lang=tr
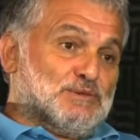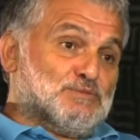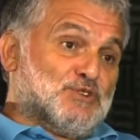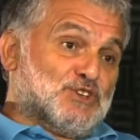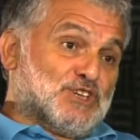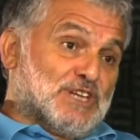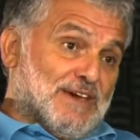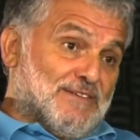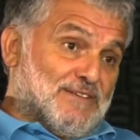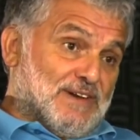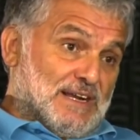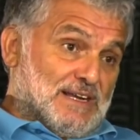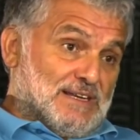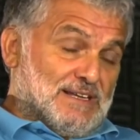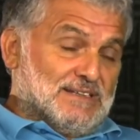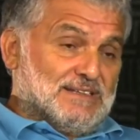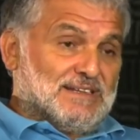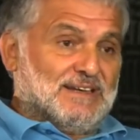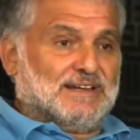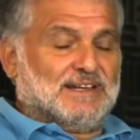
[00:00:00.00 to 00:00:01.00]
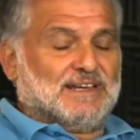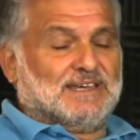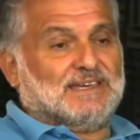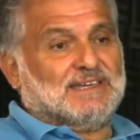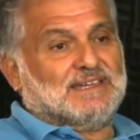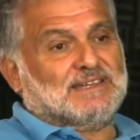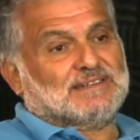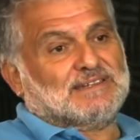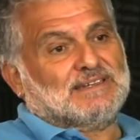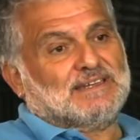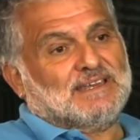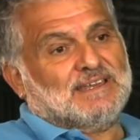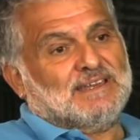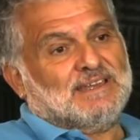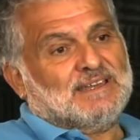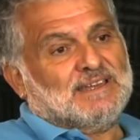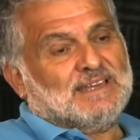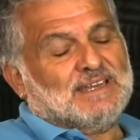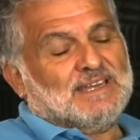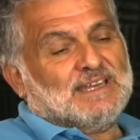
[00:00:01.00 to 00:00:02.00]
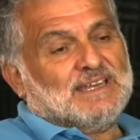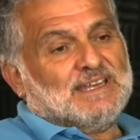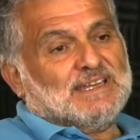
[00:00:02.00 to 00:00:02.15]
e, mütevellit hareketle